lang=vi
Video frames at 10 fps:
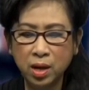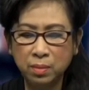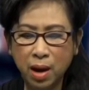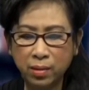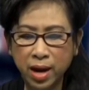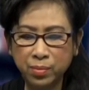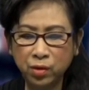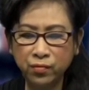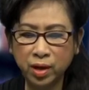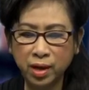bảo đảm
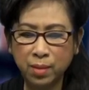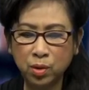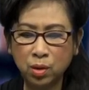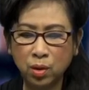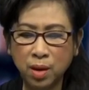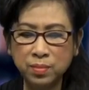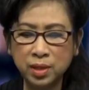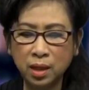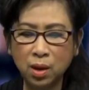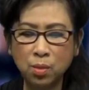những việc làm của cậu ấm
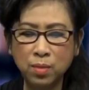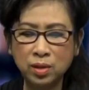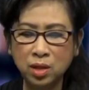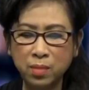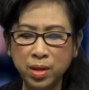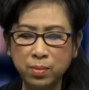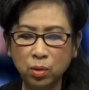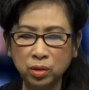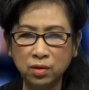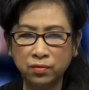sẽ không bao giờ bị
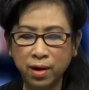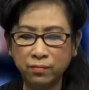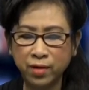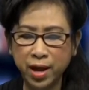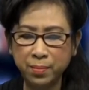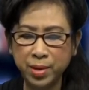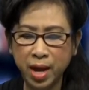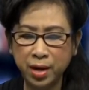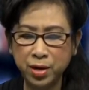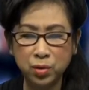Bộ Tư pháp và
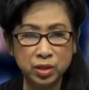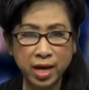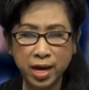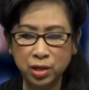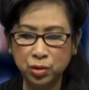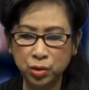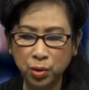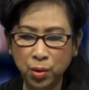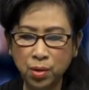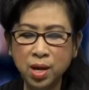FBI điều tra hay truy
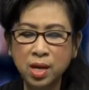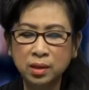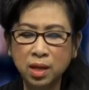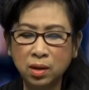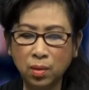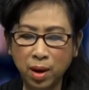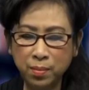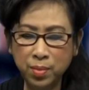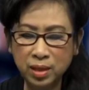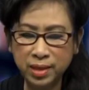tố, thì cậu
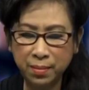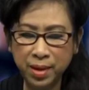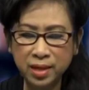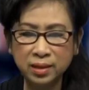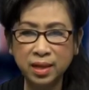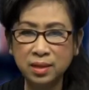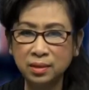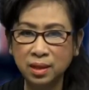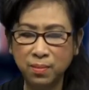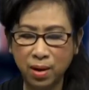ấm mới dám lên tiếng
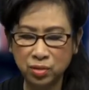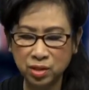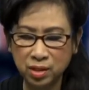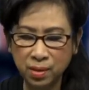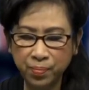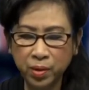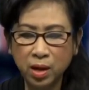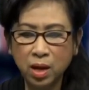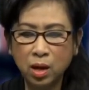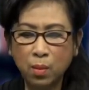tự bào chữa.
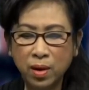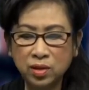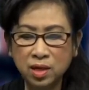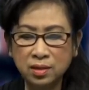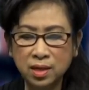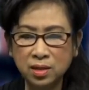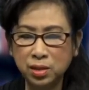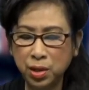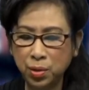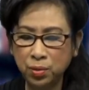Cậu bào chữa rất
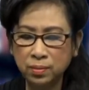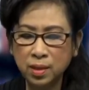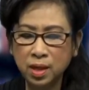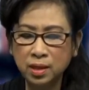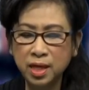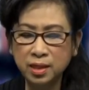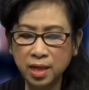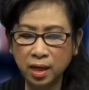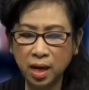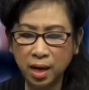siêu, nhìn
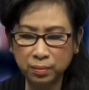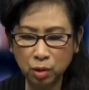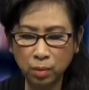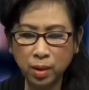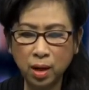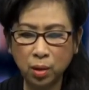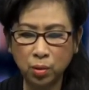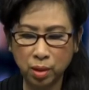nhận là laptop đó là của